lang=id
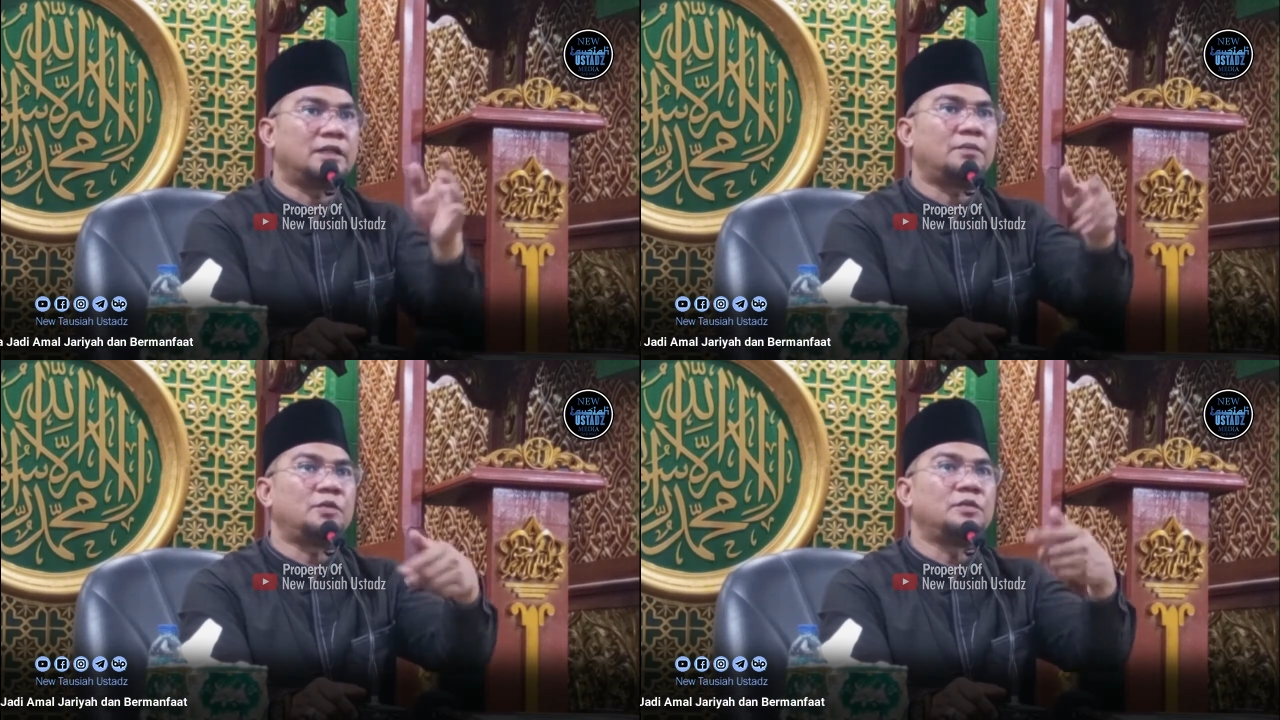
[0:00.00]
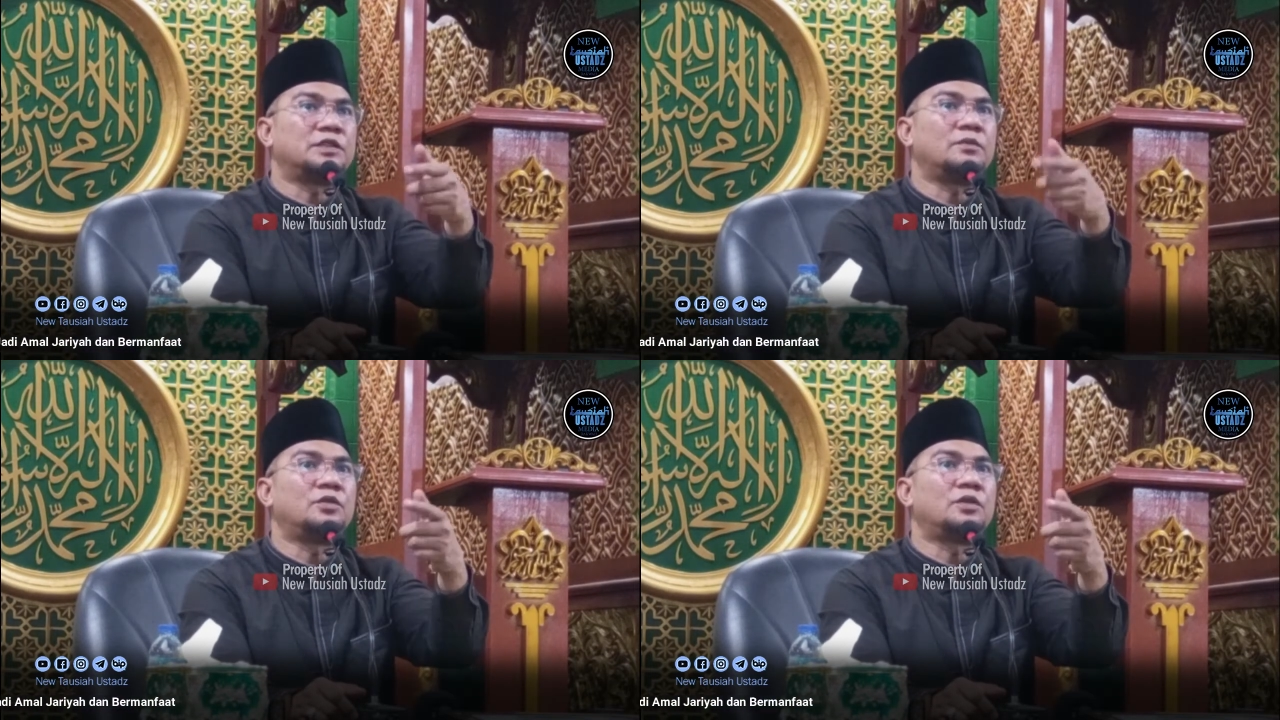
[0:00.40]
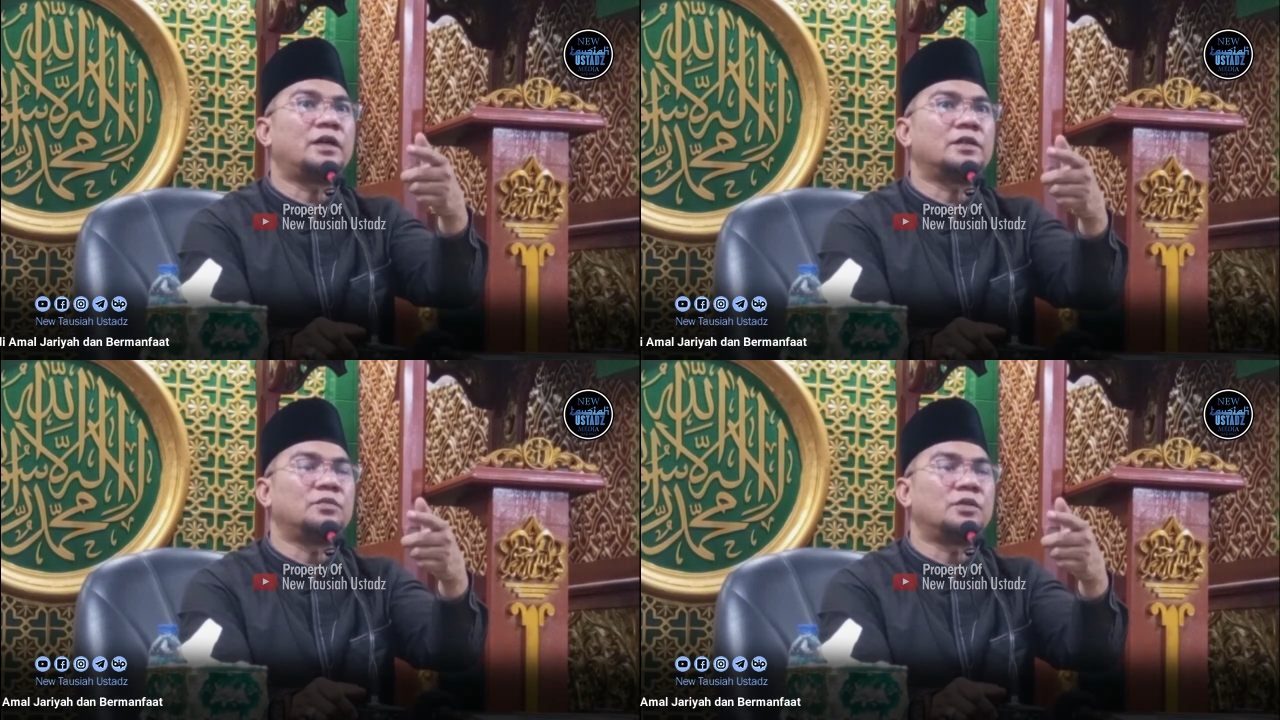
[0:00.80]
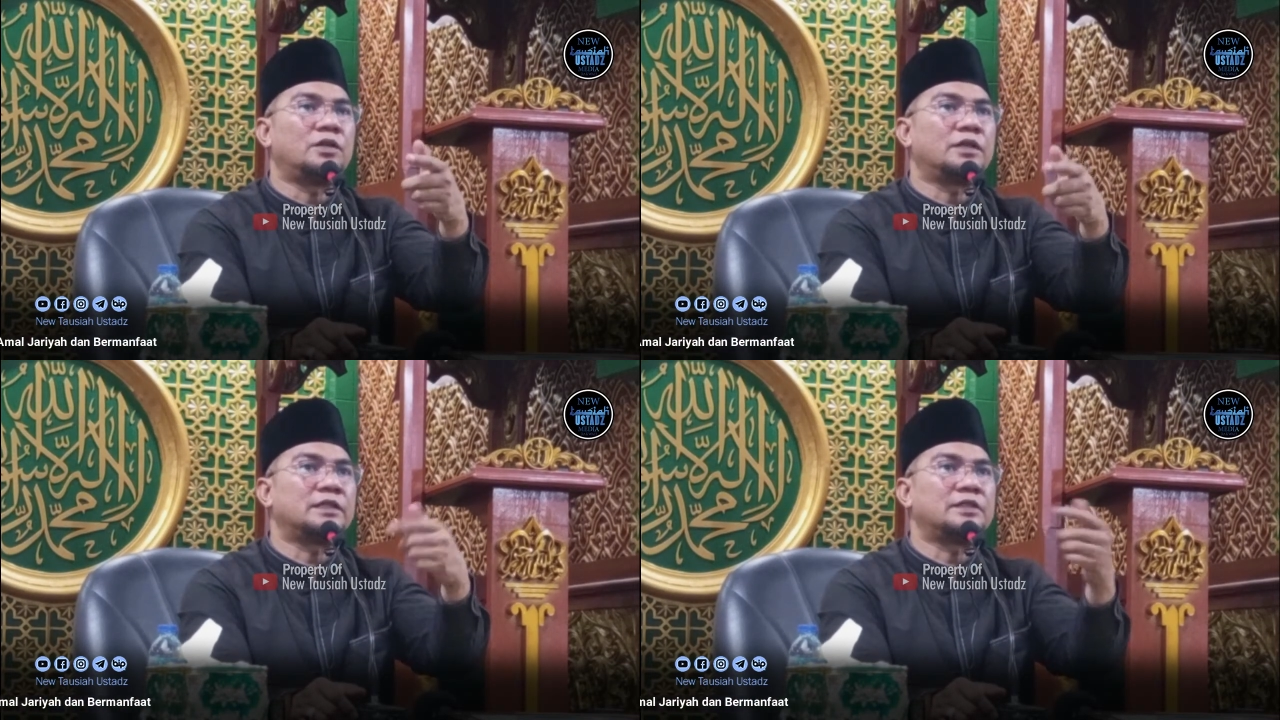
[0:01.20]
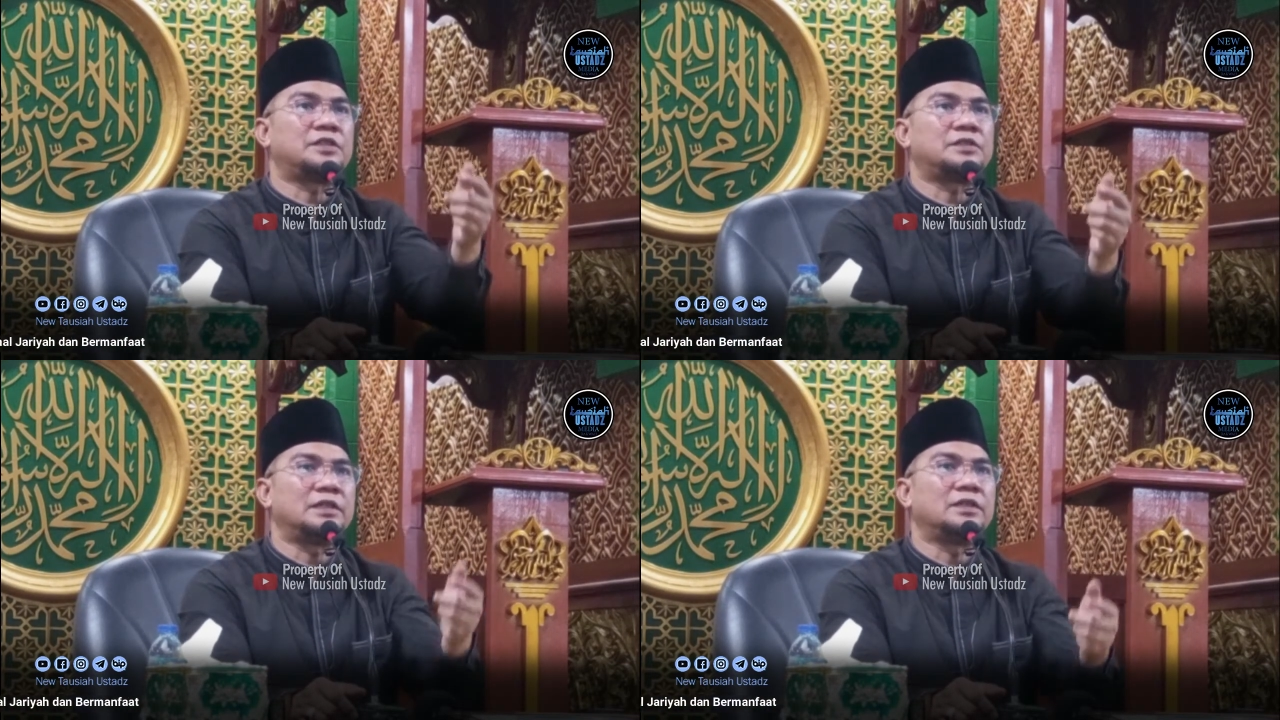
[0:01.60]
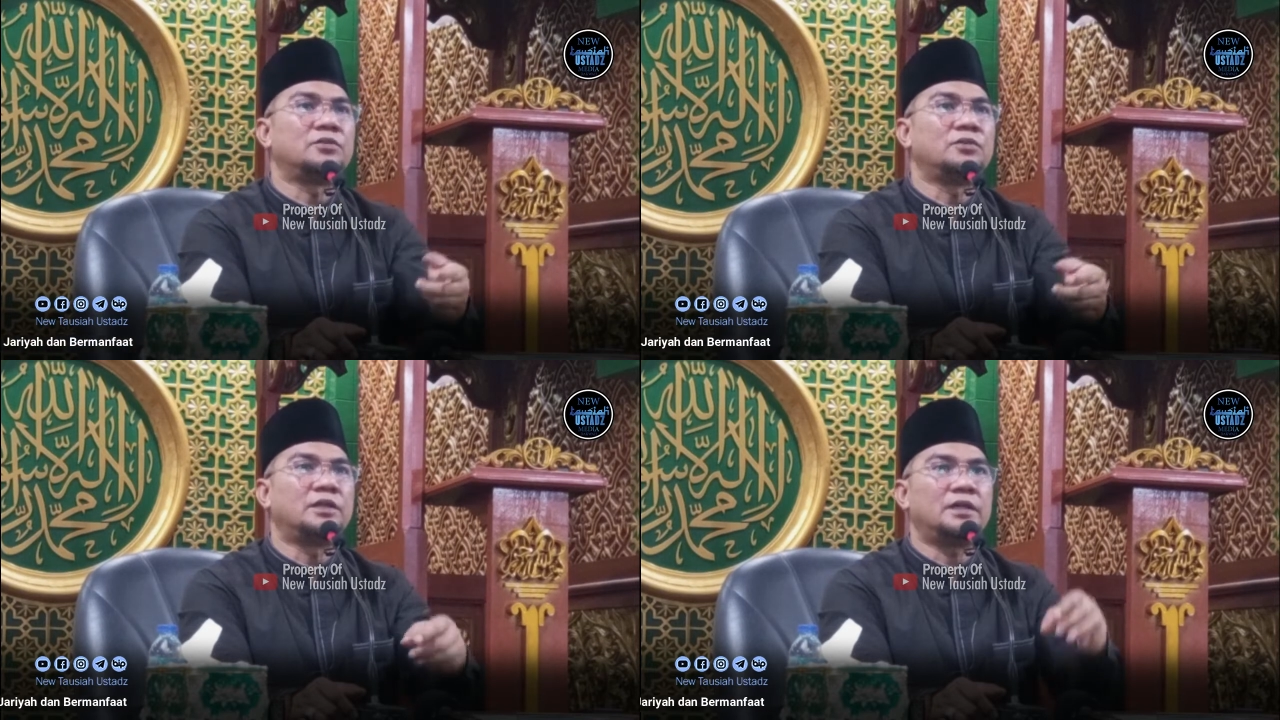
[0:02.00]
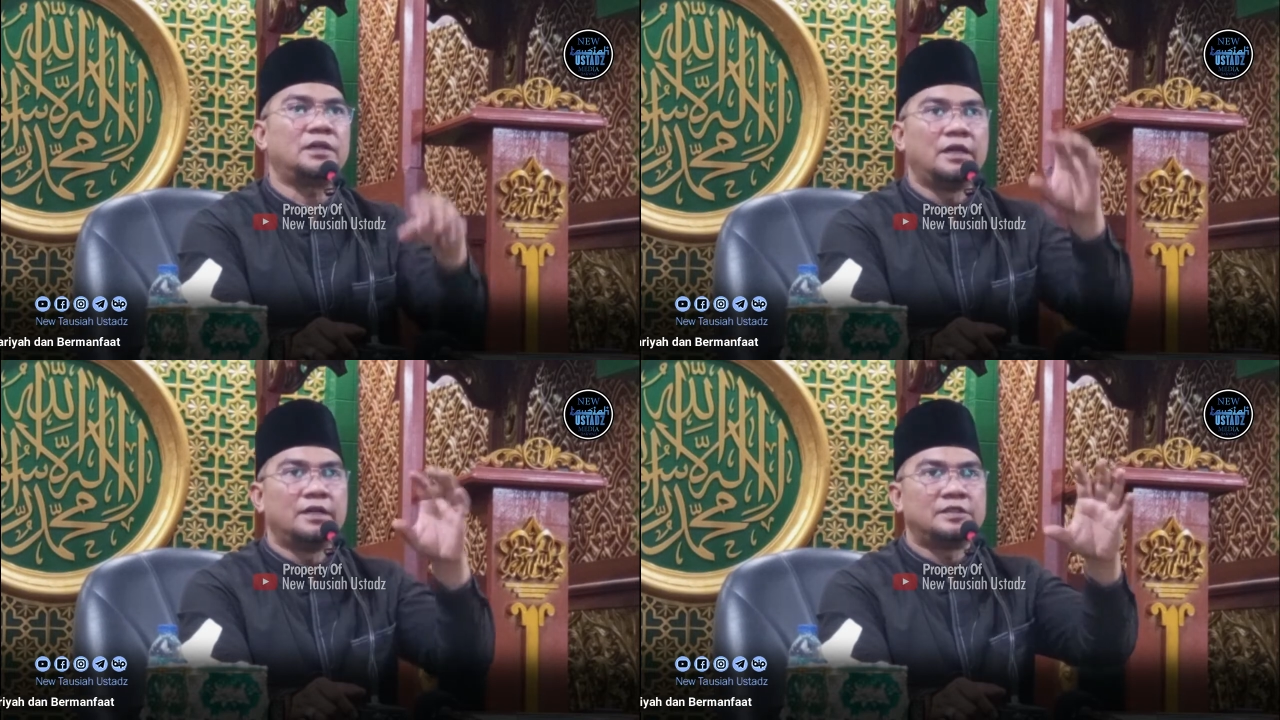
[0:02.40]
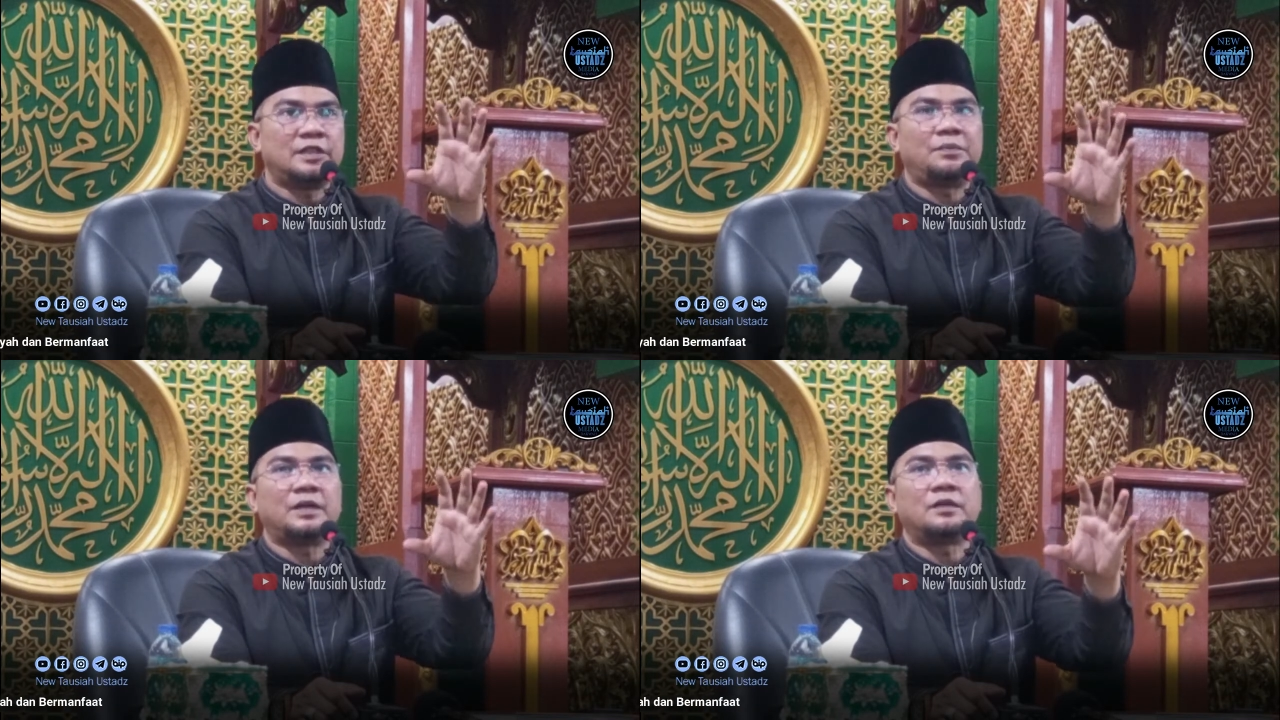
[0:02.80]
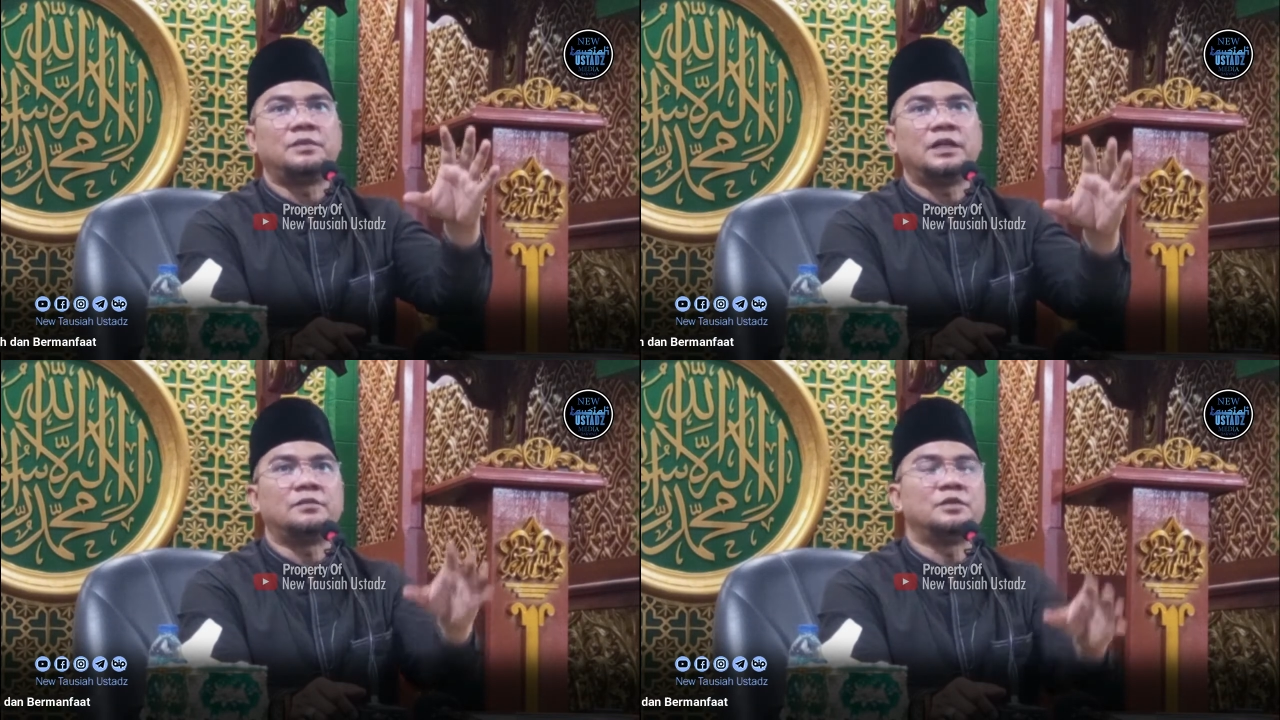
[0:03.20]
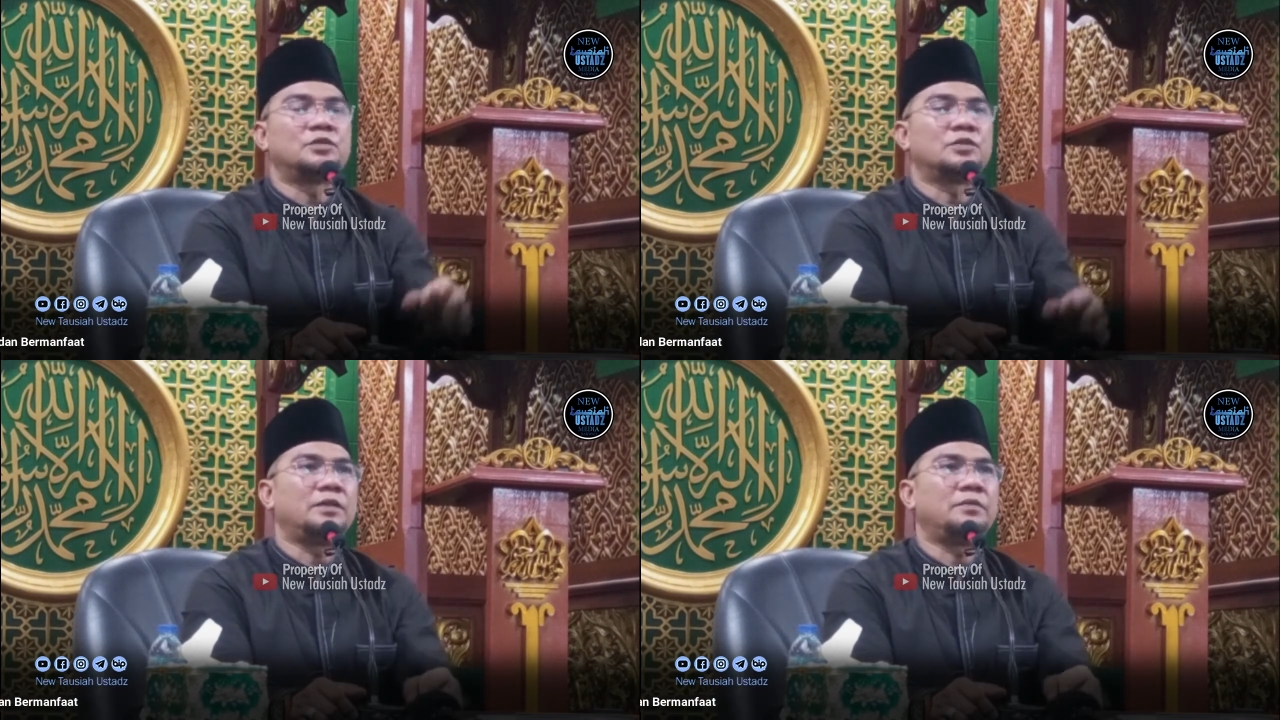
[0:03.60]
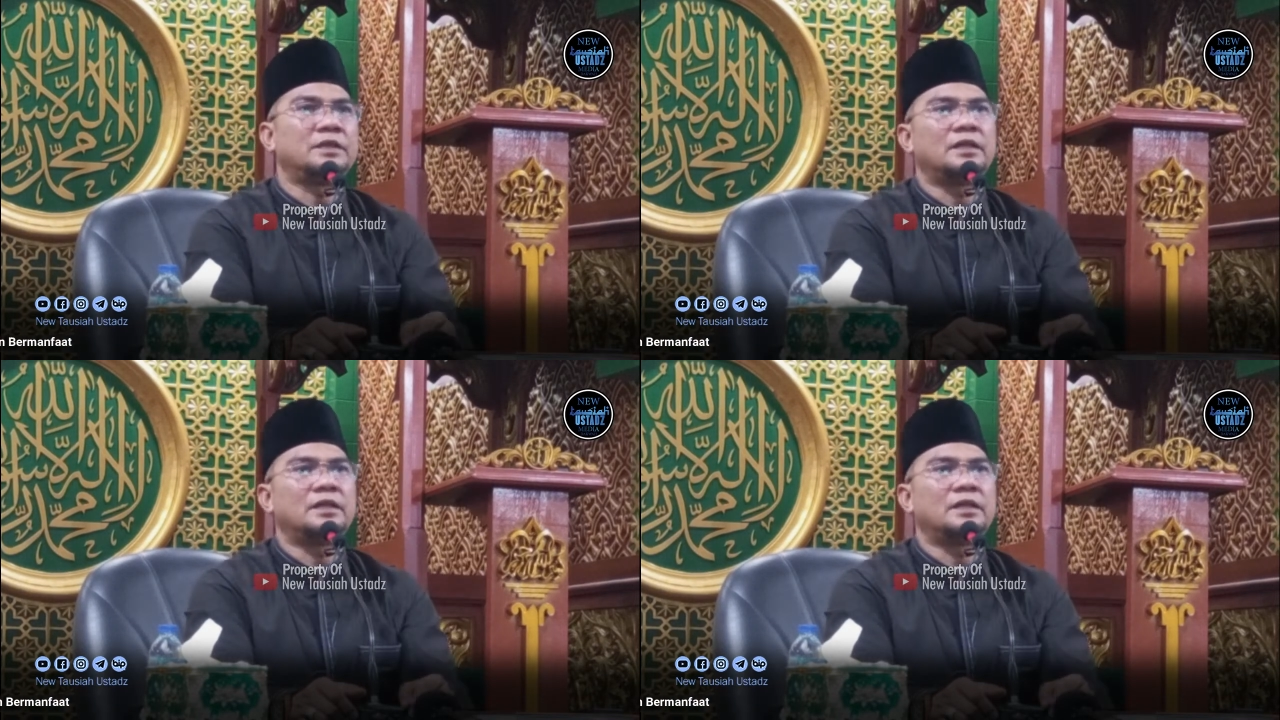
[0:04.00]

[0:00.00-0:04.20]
Kita pun bisa buka tuh kalau kita searching di Google siapa Rabi'ah bin Sulaiman.